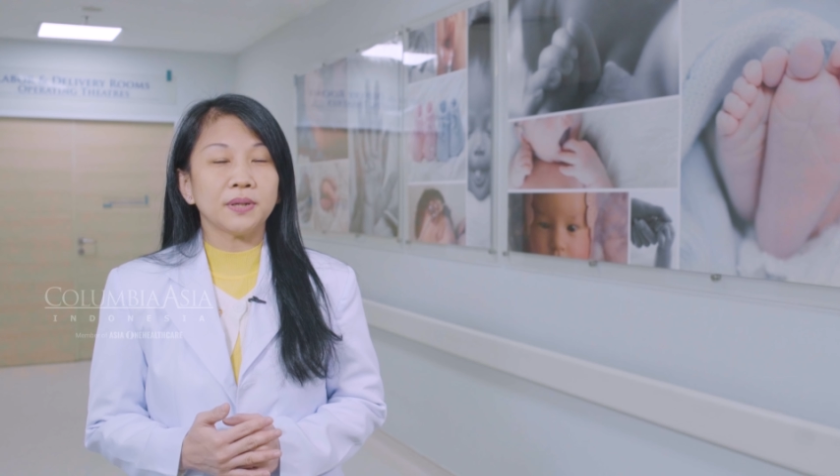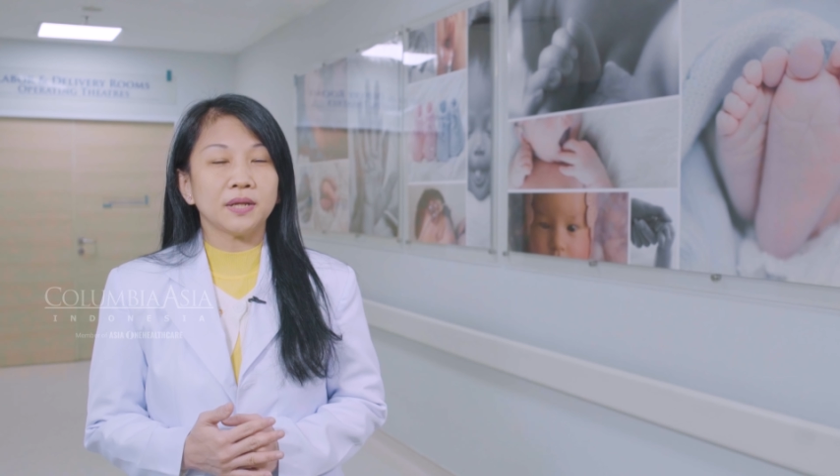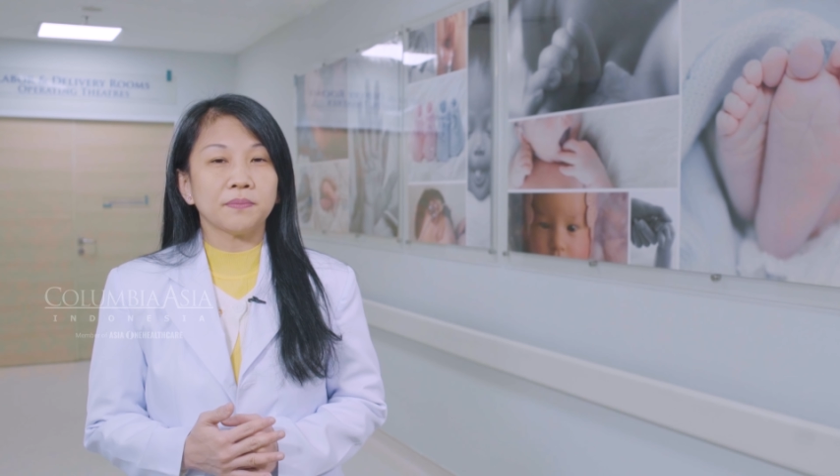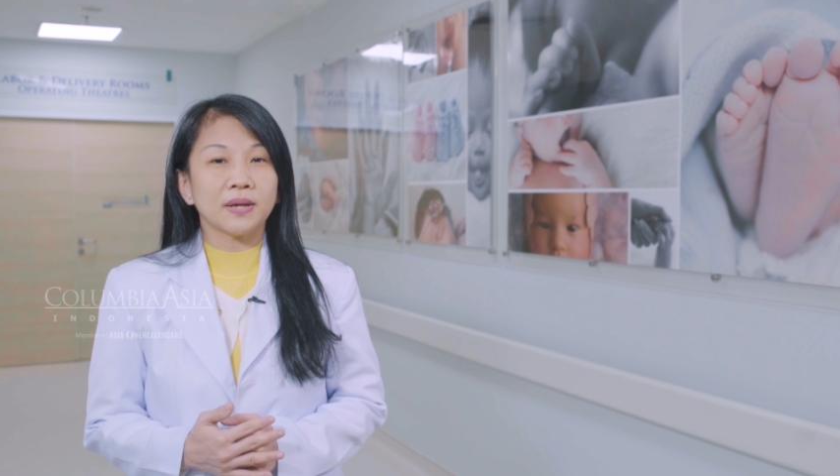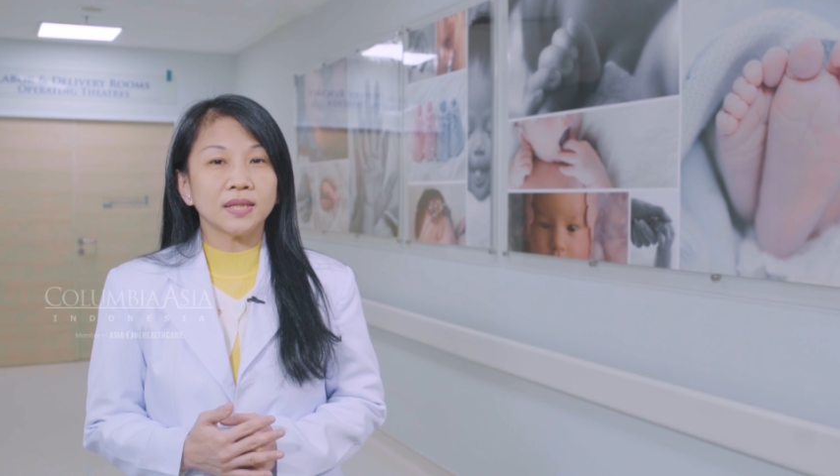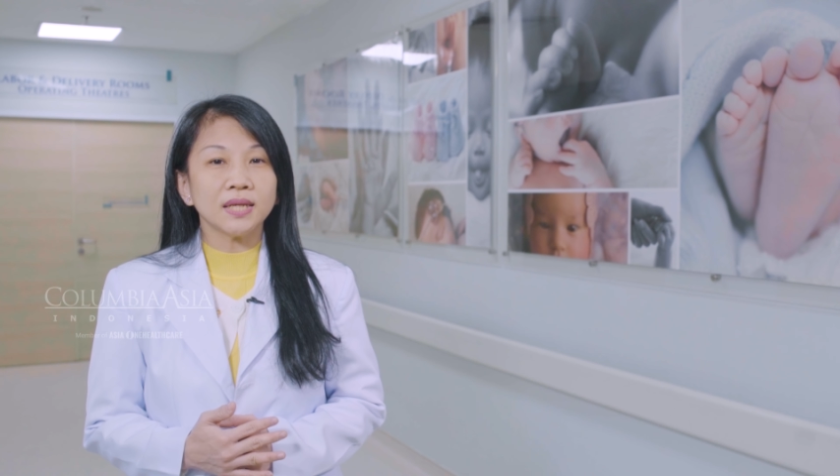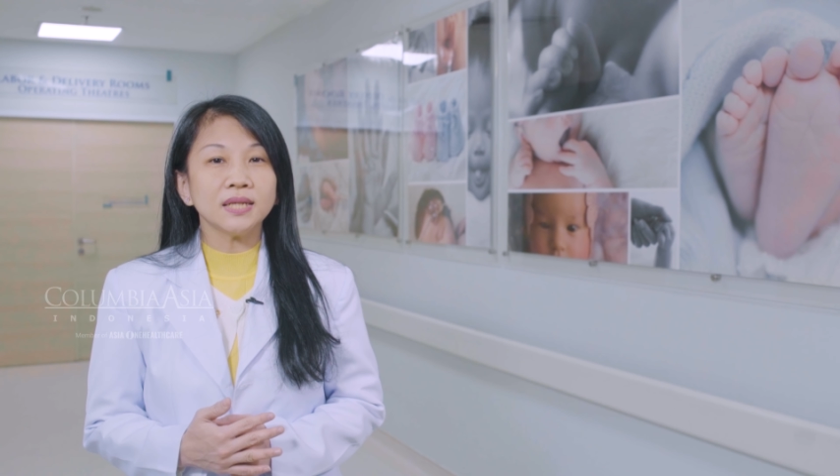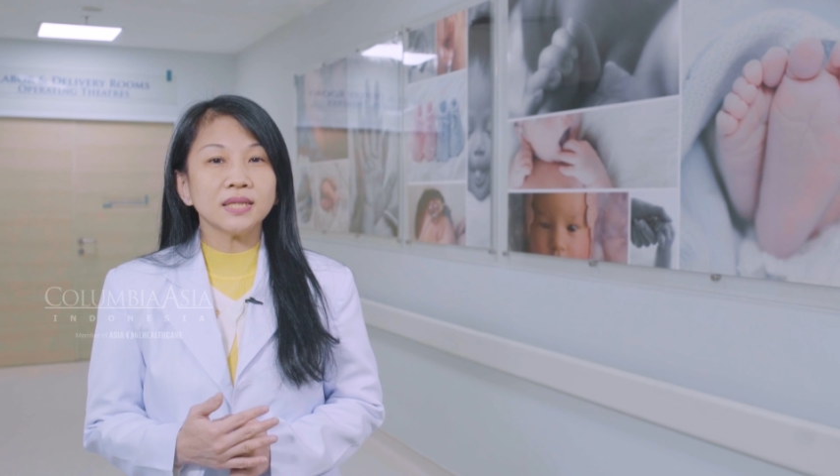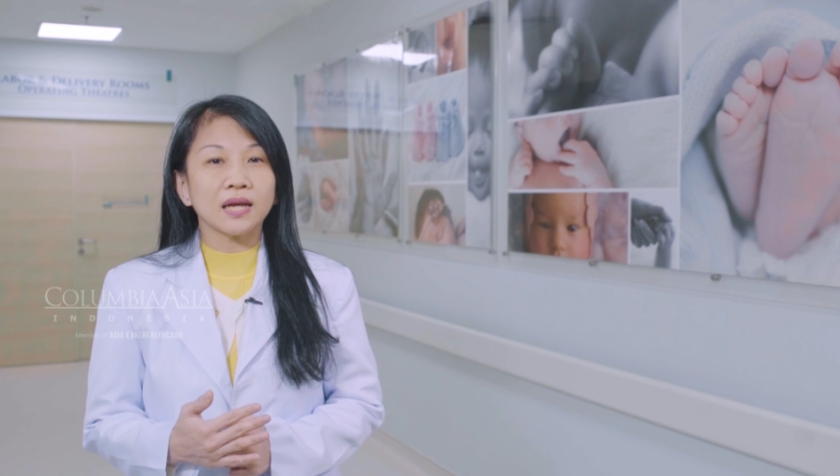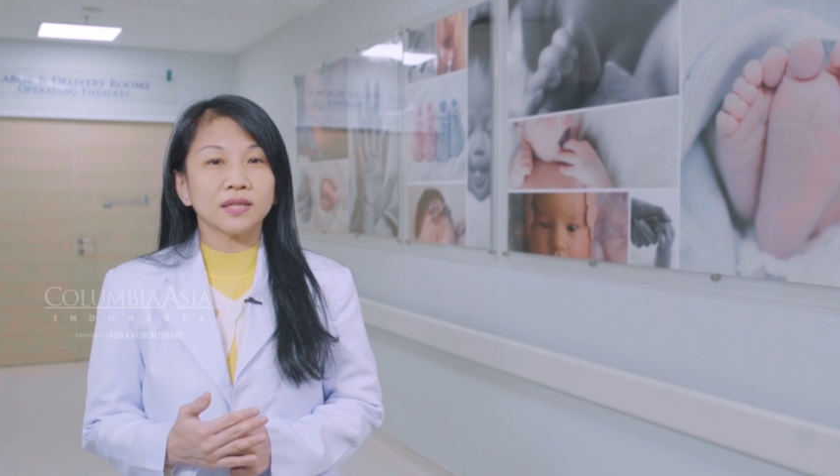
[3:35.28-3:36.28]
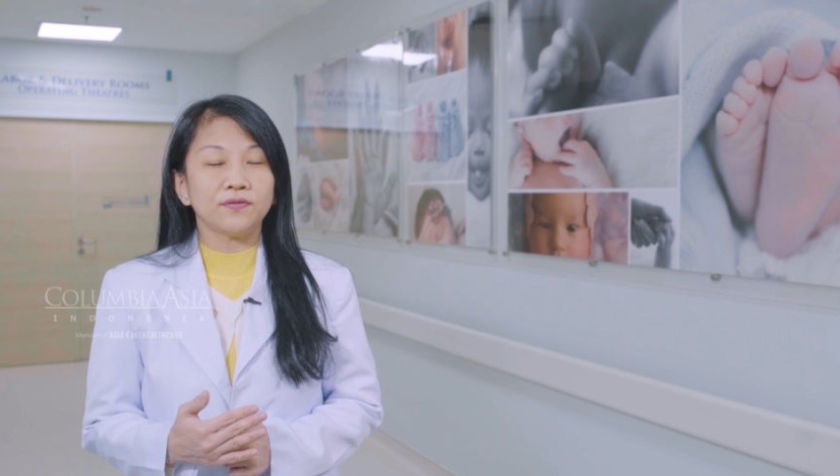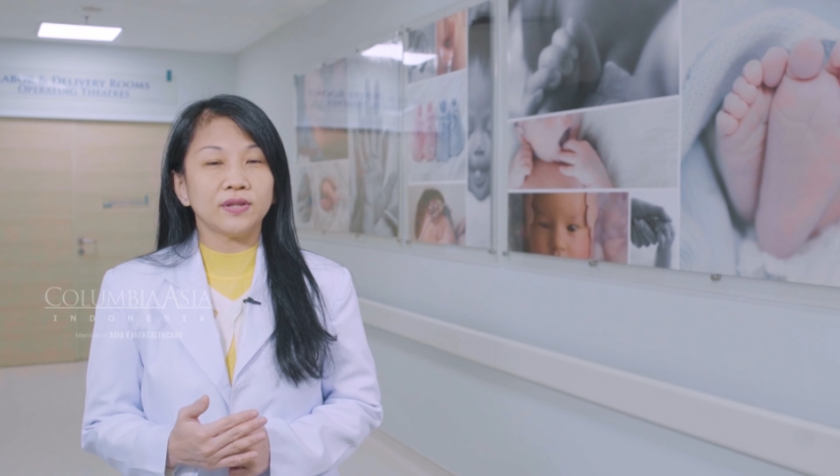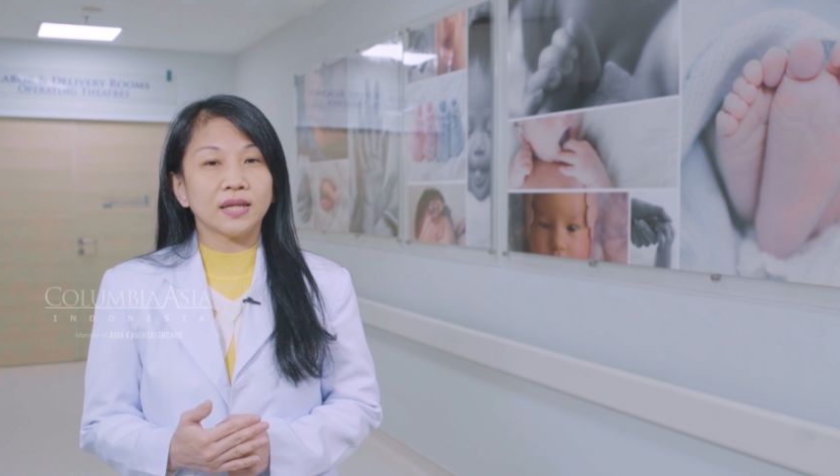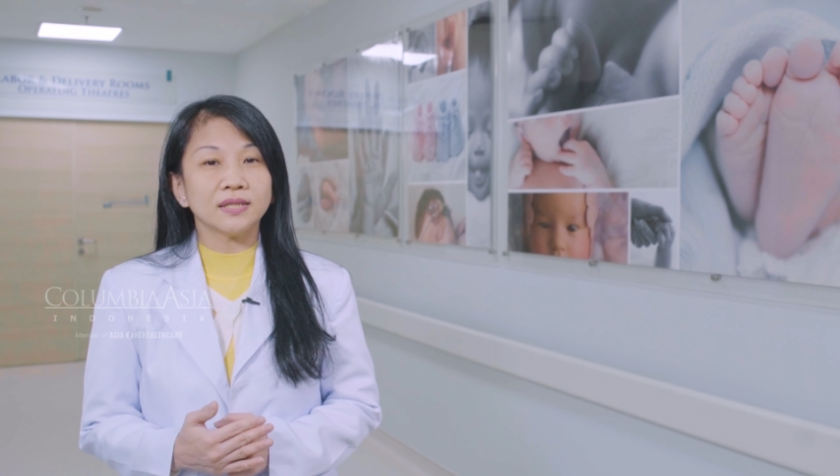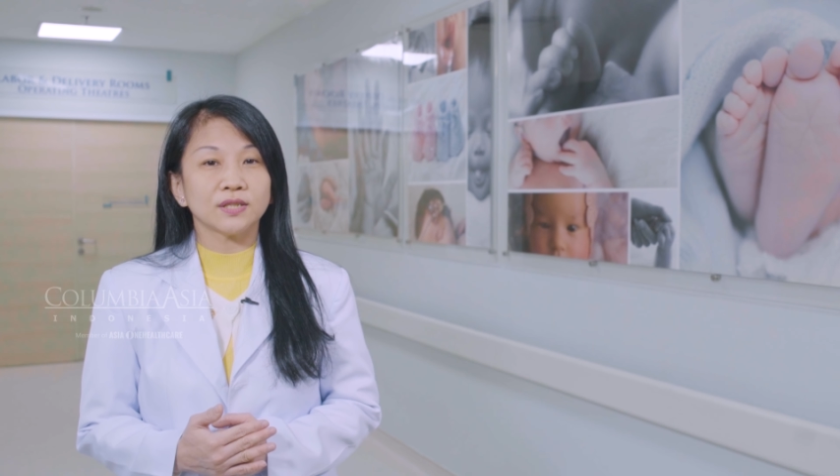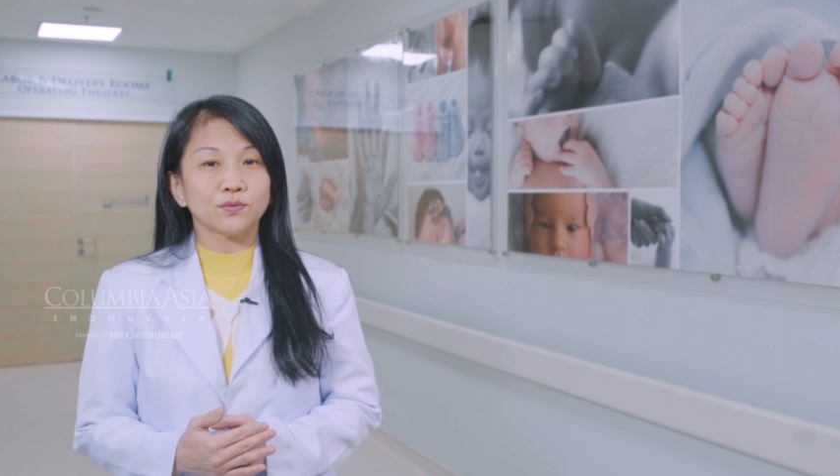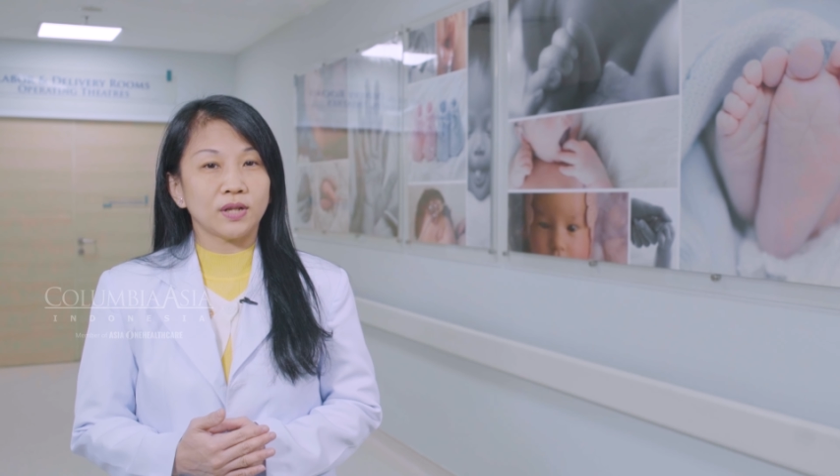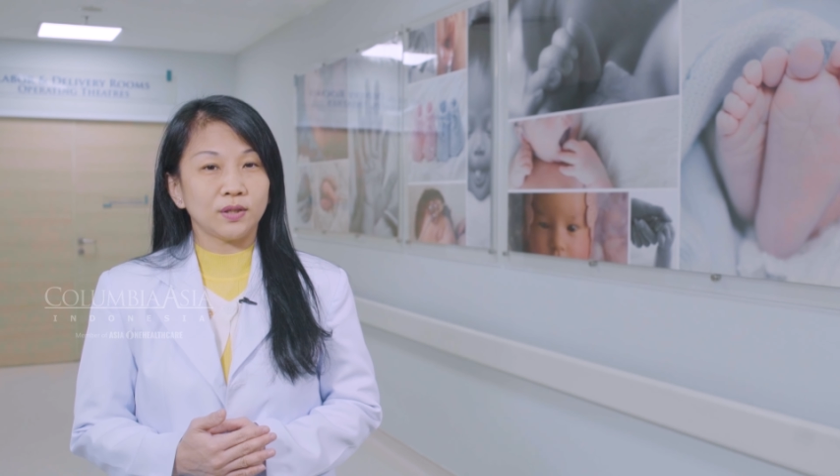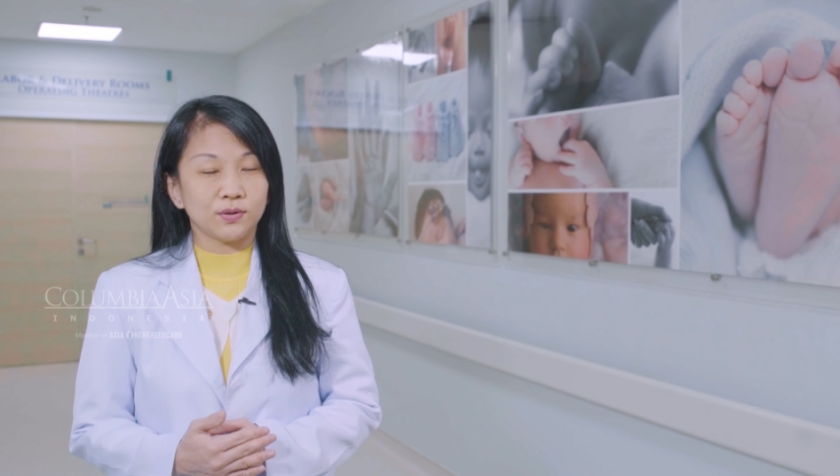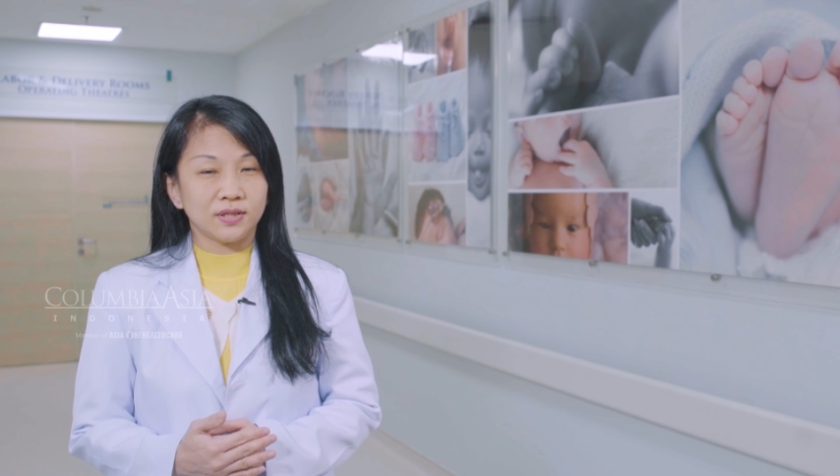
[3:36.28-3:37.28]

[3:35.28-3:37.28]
menikmati aktivitas seksual itu